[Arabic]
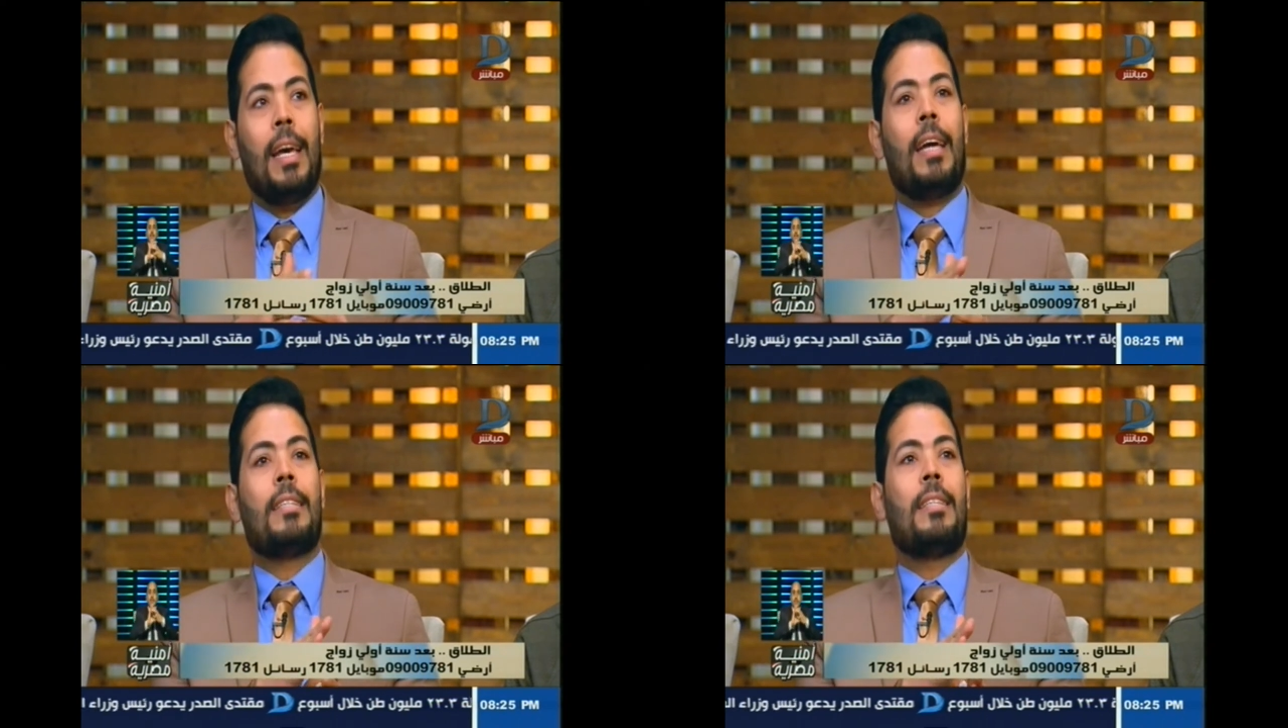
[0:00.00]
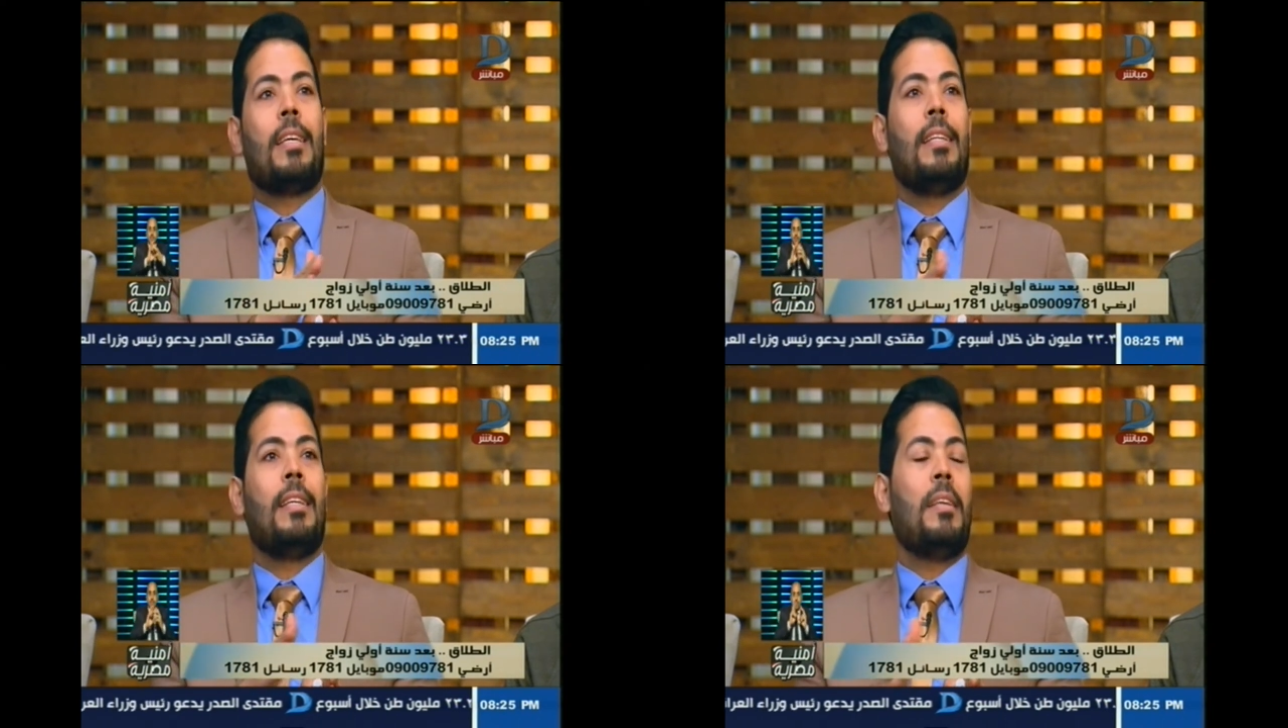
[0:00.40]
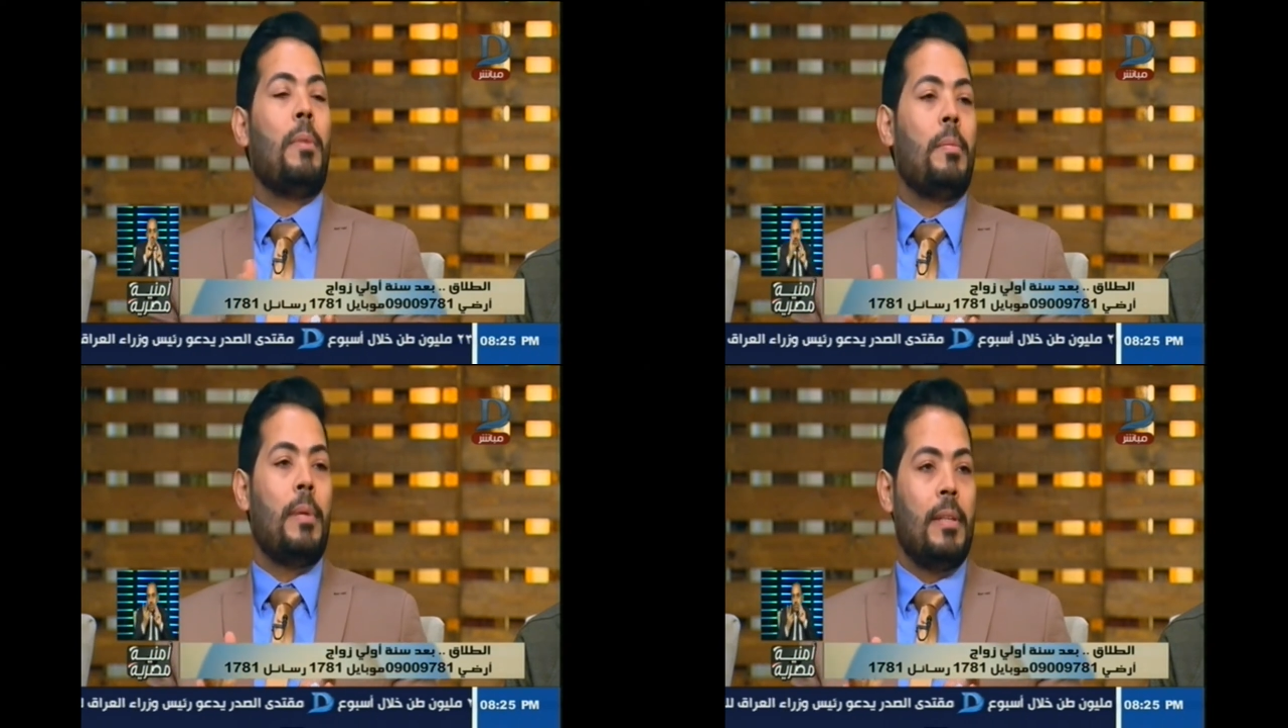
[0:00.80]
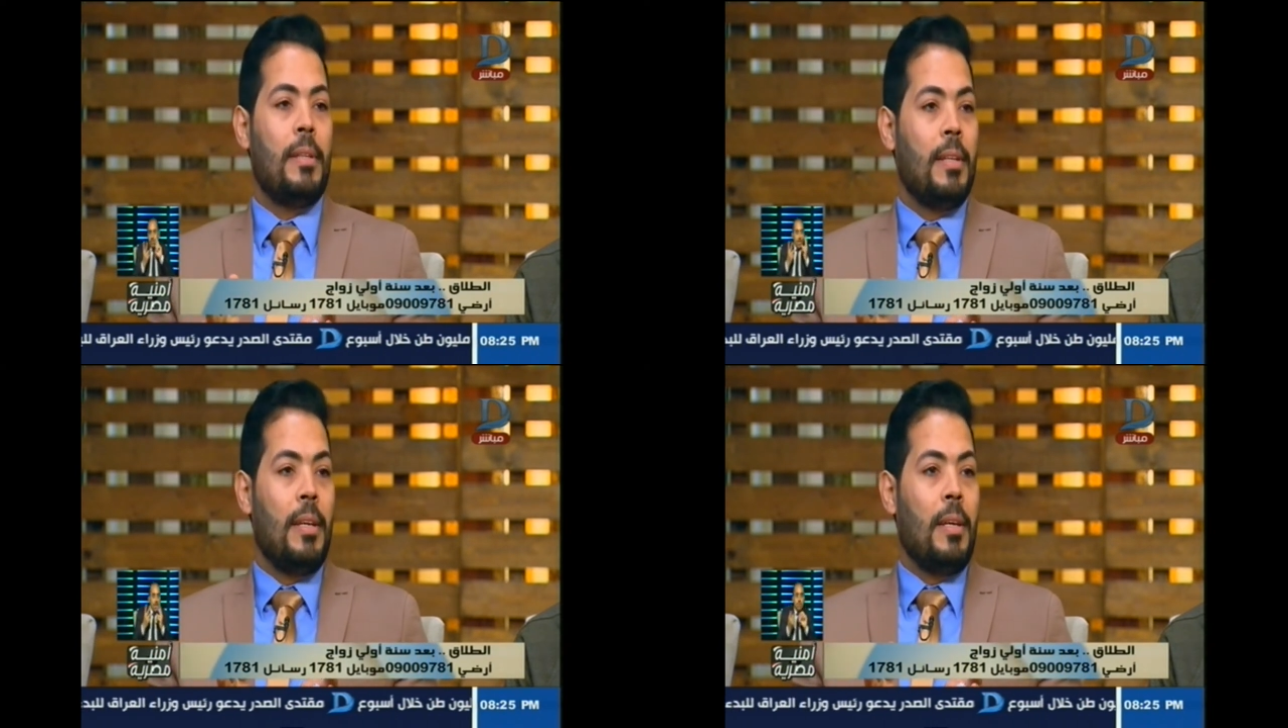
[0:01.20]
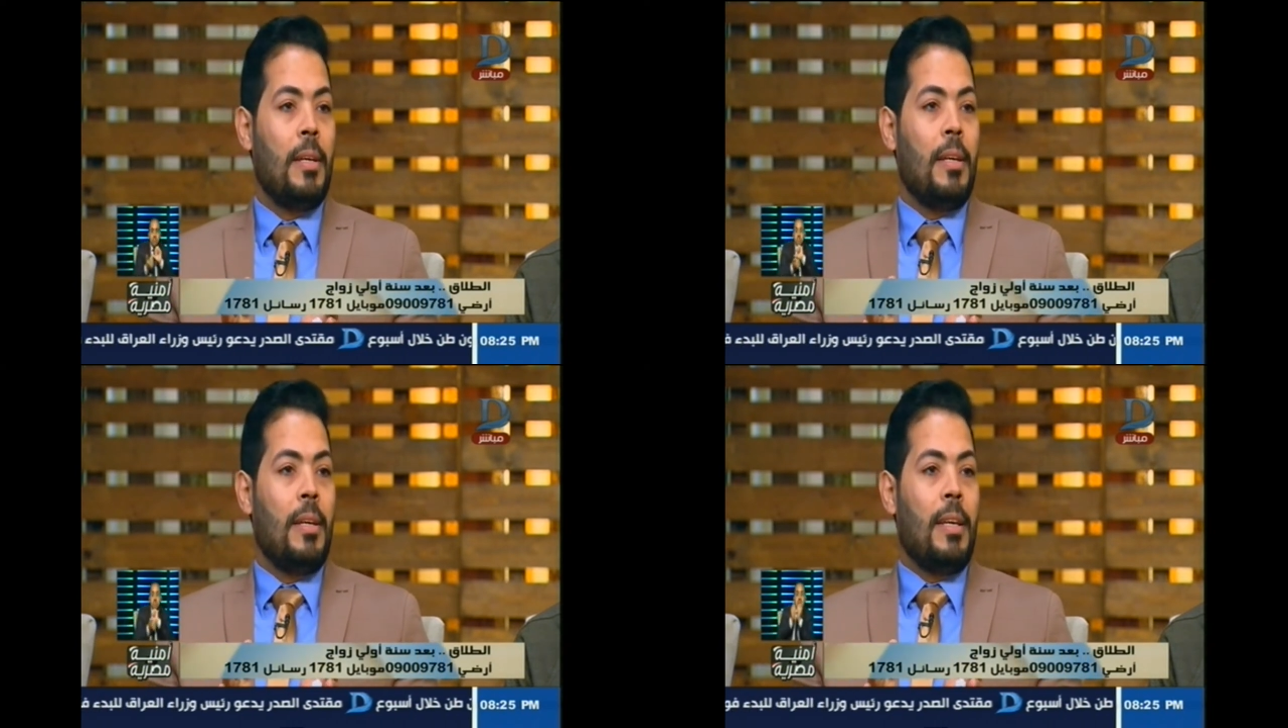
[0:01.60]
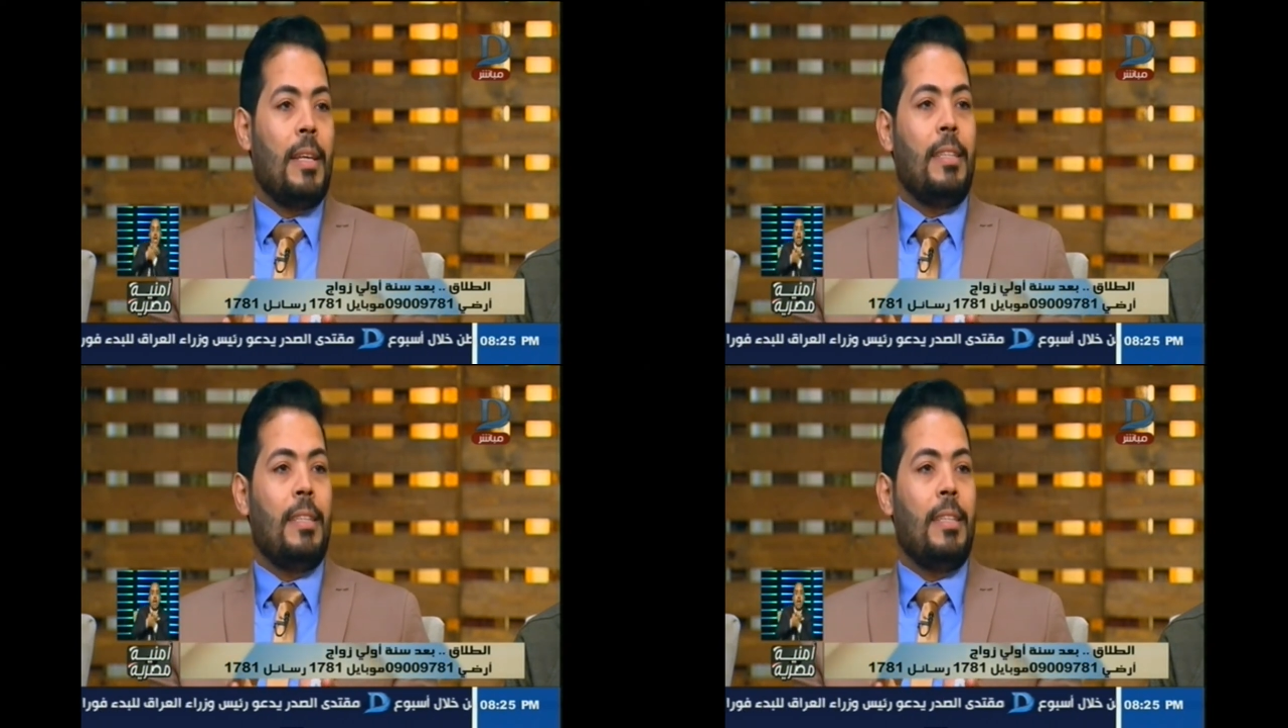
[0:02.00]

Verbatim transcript: عكس كده تماما زي ايه حياتك